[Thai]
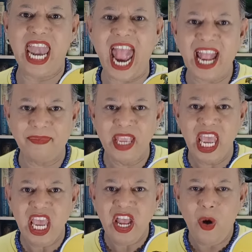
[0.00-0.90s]
นะ
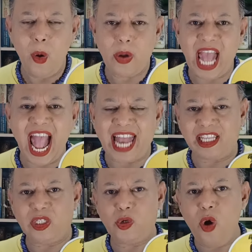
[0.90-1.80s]
โอกาส
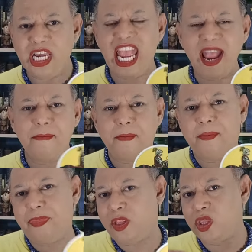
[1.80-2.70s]
ช่วงเนี้ย
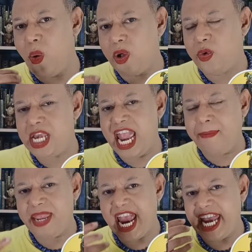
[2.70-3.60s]
ตัวคุณเอง
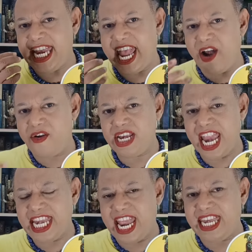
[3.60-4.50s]
มีไอเดียรด
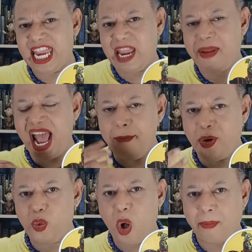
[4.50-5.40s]
ไอเดียดีพลั้ง
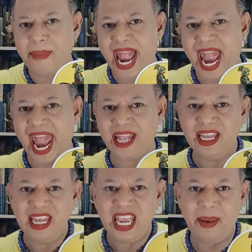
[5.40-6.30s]
พรวกมา
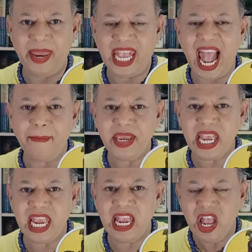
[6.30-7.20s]
เห็นไหมคะ
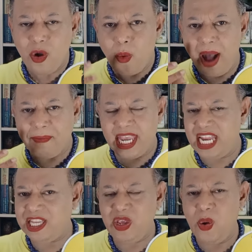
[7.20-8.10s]
มีความ
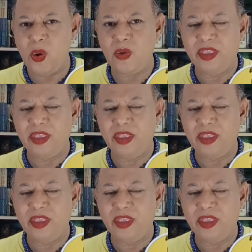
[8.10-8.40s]
คิดอยู่